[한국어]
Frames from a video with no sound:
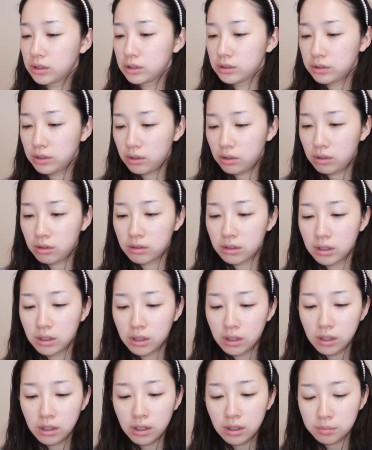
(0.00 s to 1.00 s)
그래서
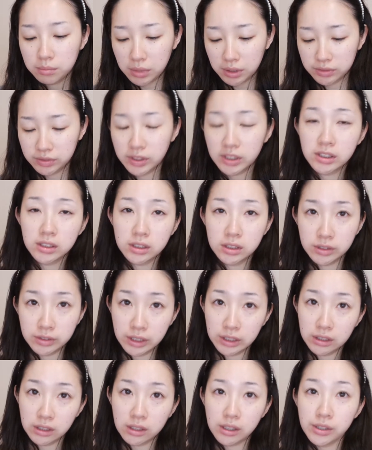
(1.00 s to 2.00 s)
마사지를
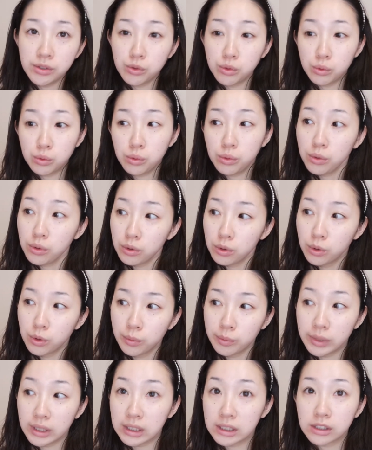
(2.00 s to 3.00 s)
살짝 해주고
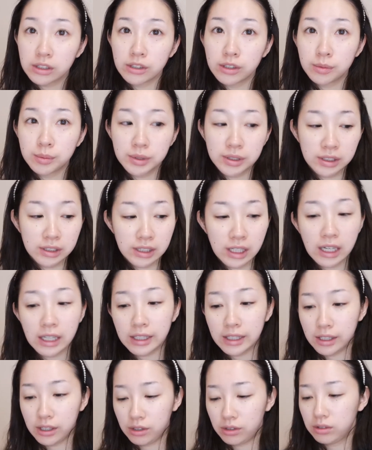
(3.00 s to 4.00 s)
메이크업을
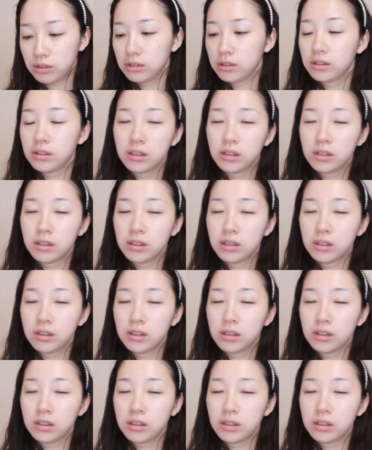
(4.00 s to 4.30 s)
할게요.